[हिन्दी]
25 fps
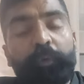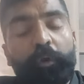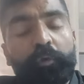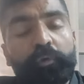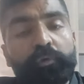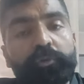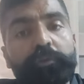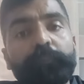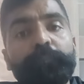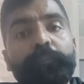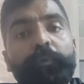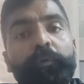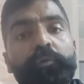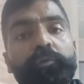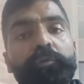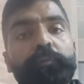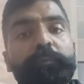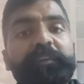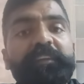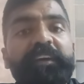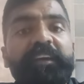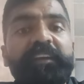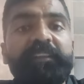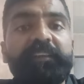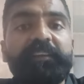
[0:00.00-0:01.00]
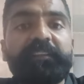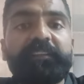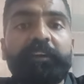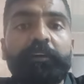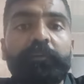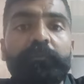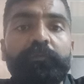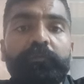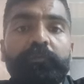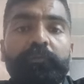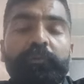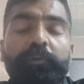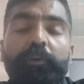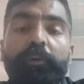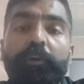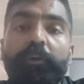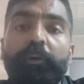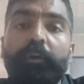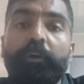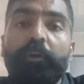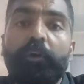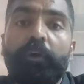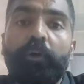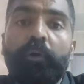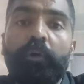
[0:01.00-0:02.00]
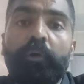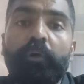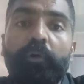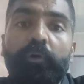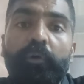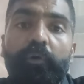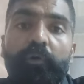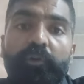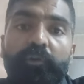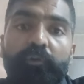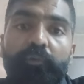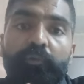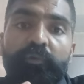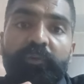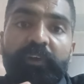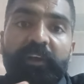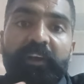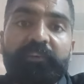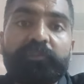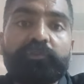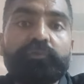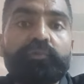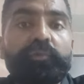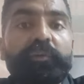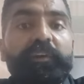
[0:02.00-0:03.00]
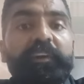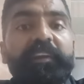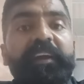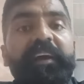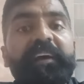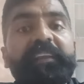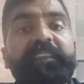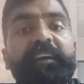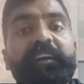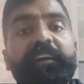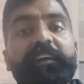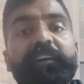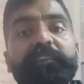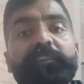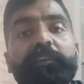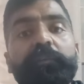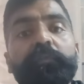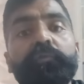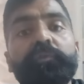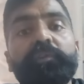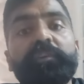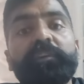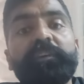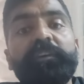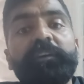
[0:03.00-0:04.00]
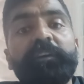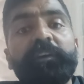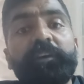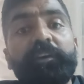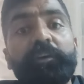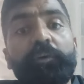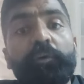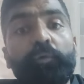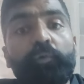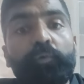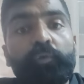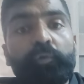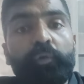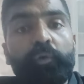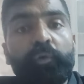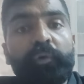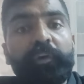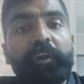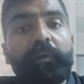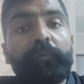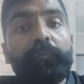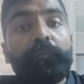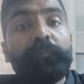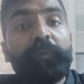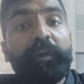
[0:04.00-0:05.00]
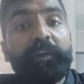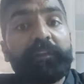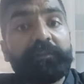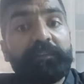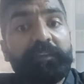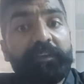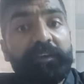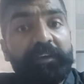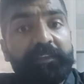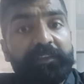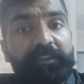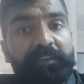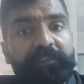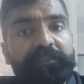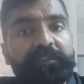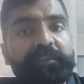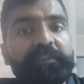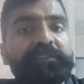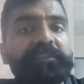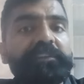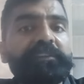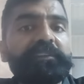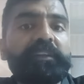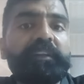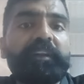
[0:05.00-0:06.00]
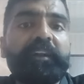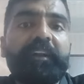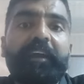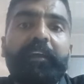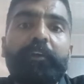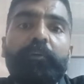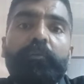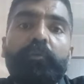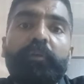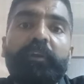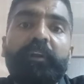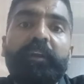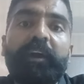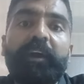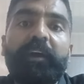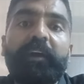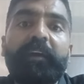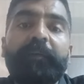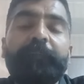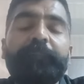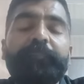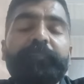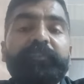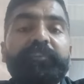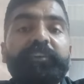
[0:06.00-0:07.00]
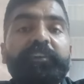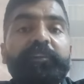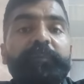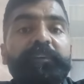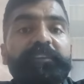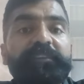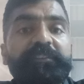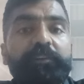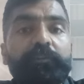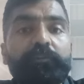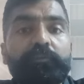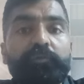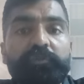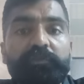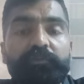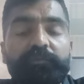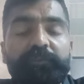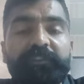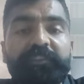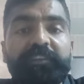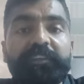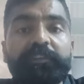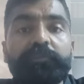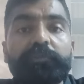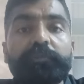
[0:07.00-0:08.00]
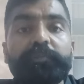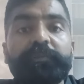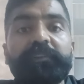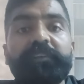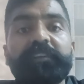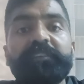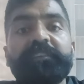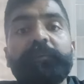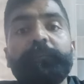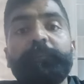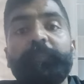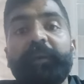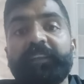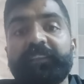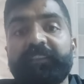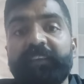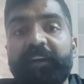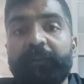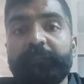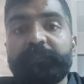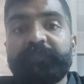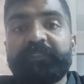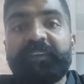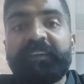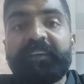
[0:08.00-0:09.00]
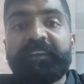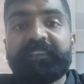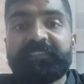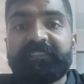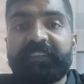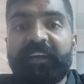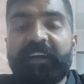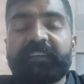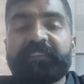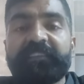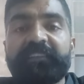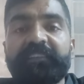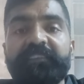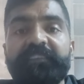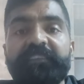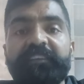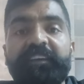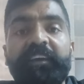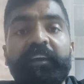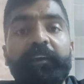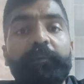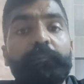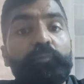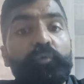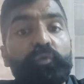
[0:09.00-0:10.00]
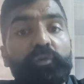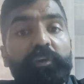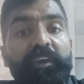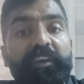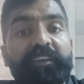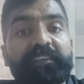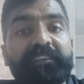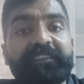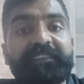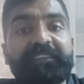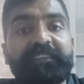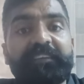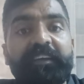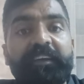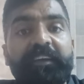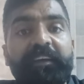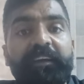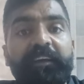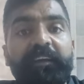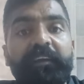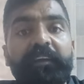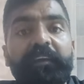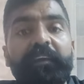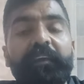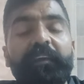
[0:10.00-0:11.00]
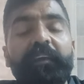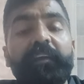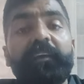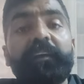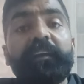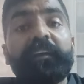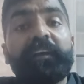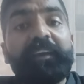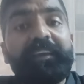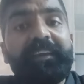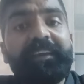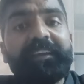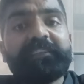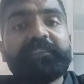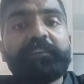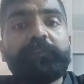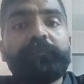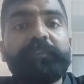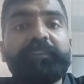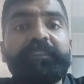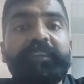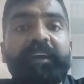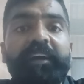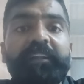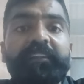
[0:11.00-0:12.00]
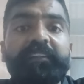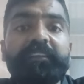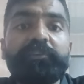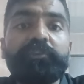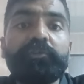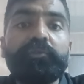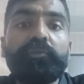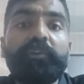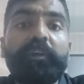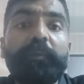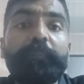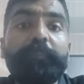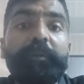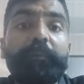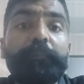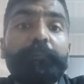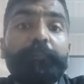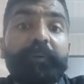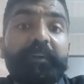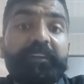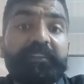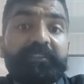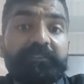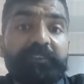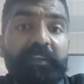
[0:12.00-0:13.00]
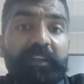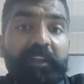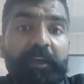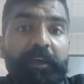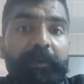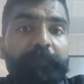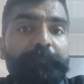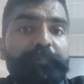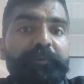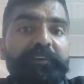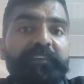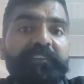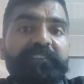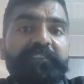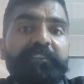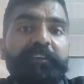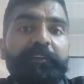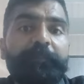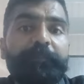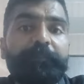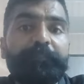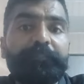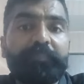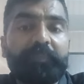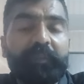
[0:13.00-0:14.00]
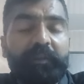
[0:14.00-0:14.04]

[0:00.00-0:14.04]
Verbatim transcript: बहुत बहुत बधाई देता हूँ और उनका शुक्रिया अदा करता हूँ कि उन्होंने व्यक्तिगत स्तर से इस लड़ाई को लड़ा है जिनमें से कुछ विशेष रूप से जैसे मेहताब जी है साक्षी जी है मुकेश जी है कई ऐसे विद्यार्थी जिन्होंने अपने पर्सनल एफर्ट से